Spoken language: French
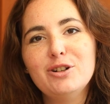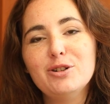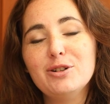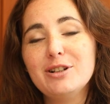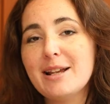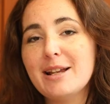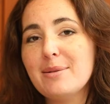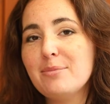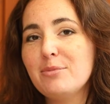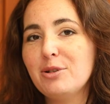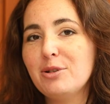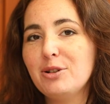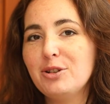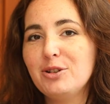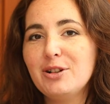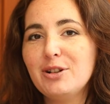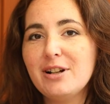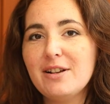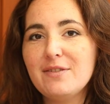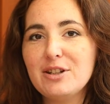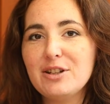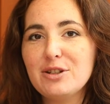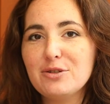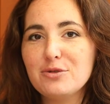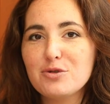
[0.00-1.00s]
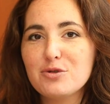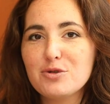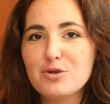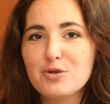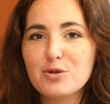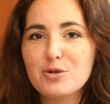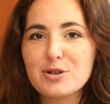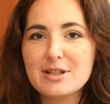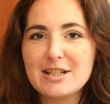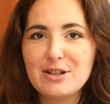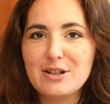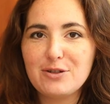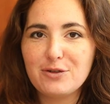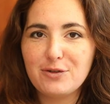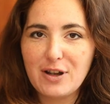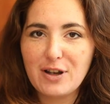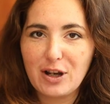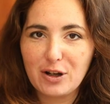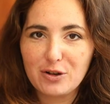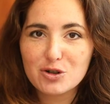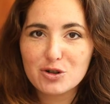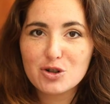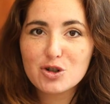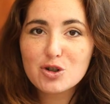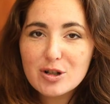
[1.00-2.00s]
Le thème de la vidéo du jour, c'est de
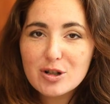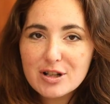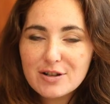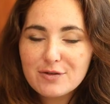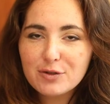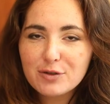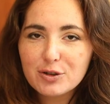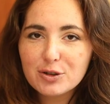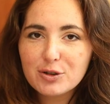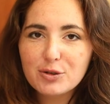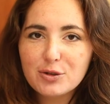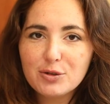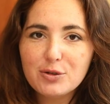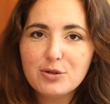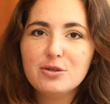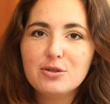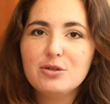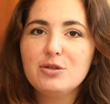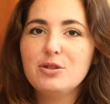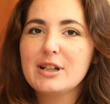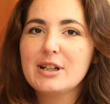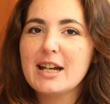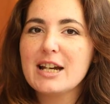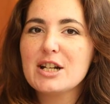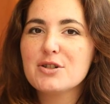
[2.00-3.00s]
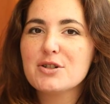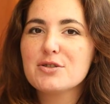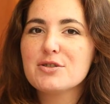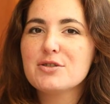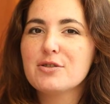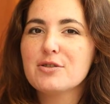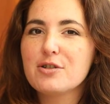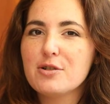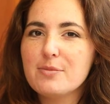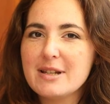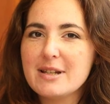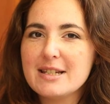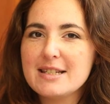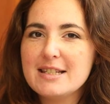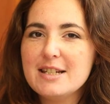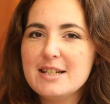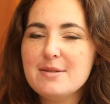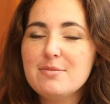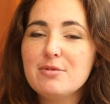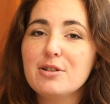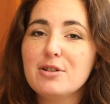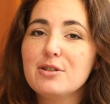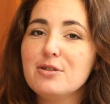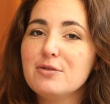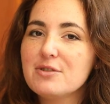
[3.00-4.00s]
faire une jolie photo de quelque chose de
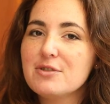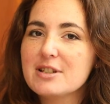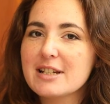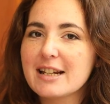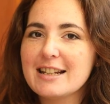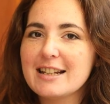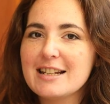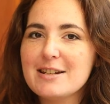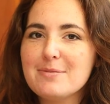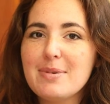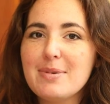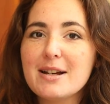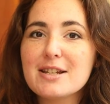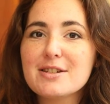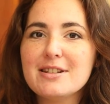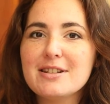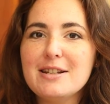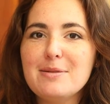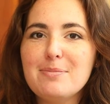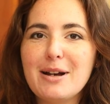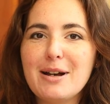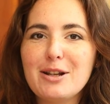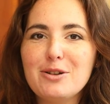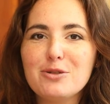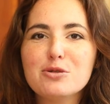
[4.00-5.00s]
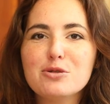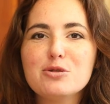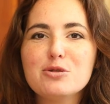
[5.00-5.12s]
comestible. Ne vous inquiétez pas, ce n'est pas de